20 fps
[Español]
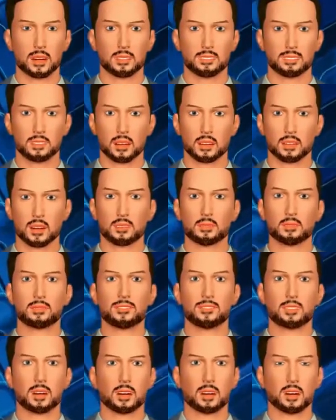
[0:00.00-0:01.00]
solo
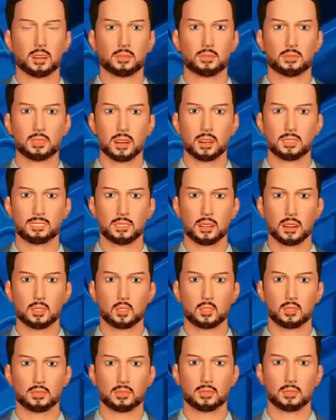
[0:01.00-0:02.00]
atraerás a tu
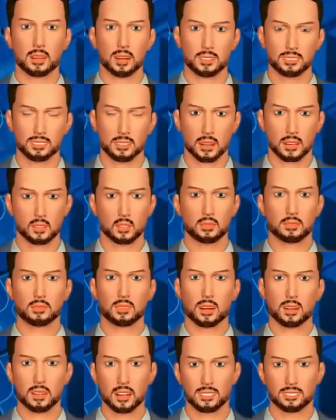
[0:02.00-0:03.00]
competencia en lugar de a
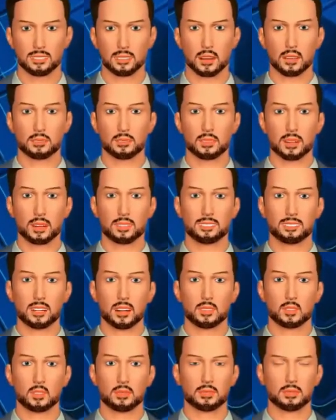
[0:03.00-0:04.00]
futuros clientes.
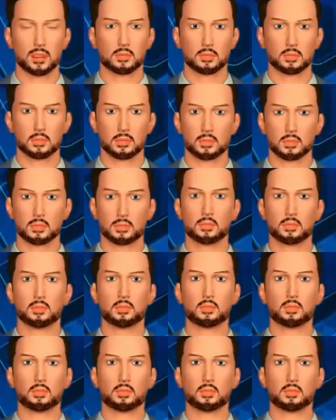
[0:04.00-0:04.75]
Sexto.